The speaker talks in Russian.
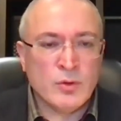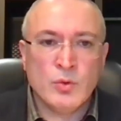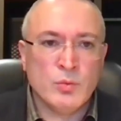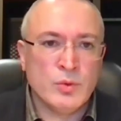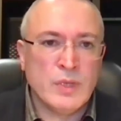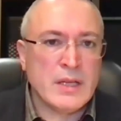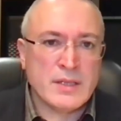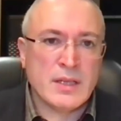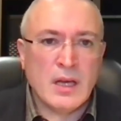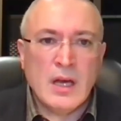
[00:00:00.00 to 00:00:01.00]
но
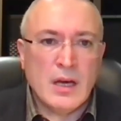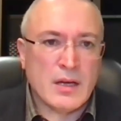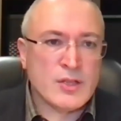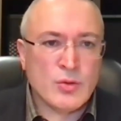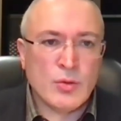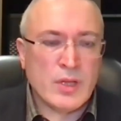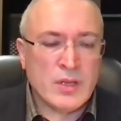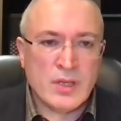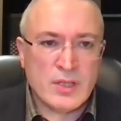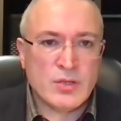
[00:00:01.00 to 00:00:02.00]
умудриться рассорить
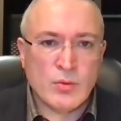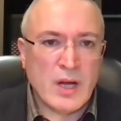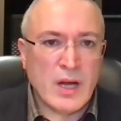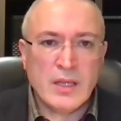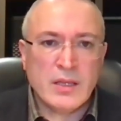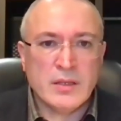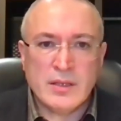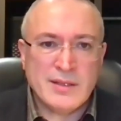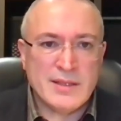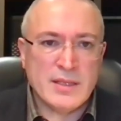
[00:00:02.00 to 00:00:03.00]
нас с Украиной
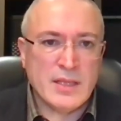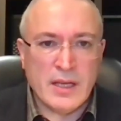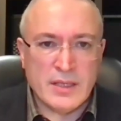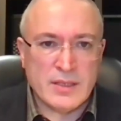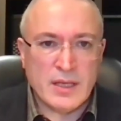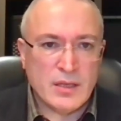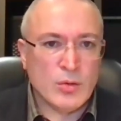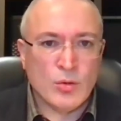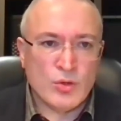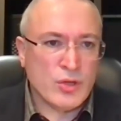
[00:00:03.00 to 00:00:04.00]
на десятилетие, это
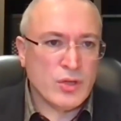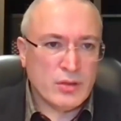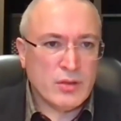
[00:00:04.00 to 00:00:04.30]
тоже,